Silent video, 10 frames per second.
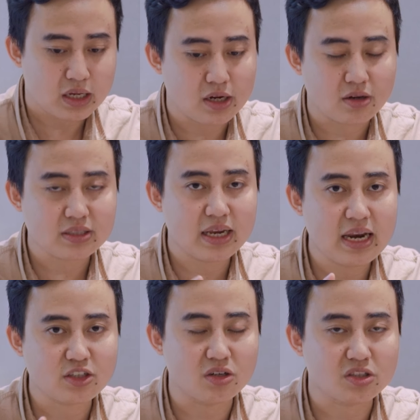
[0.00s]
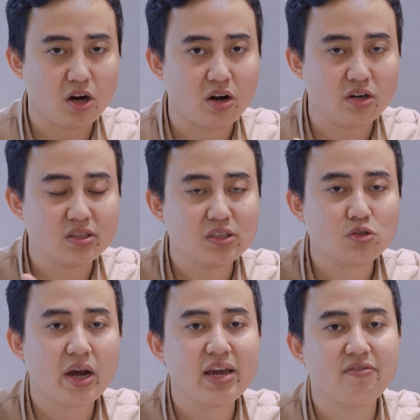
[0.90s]
thì nó sẽ là tròn tròn nó sẽ
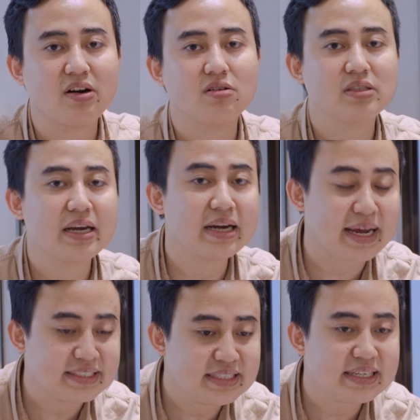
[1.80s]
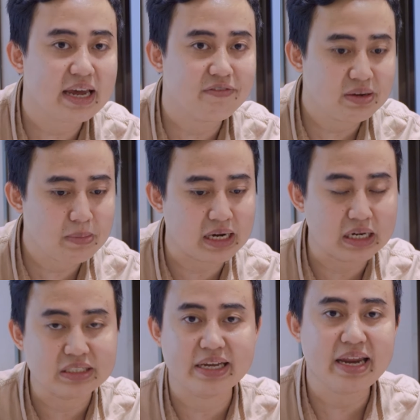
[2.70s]
xoay và nó sẽ đánh những cái vết
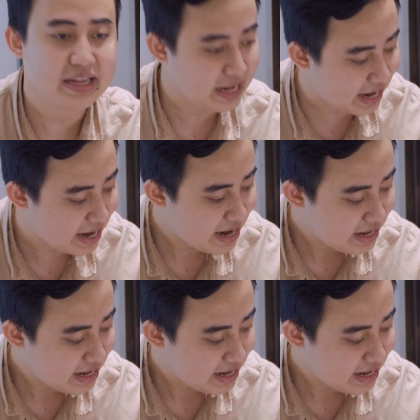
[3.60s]
bẩn ở dưới nền nhà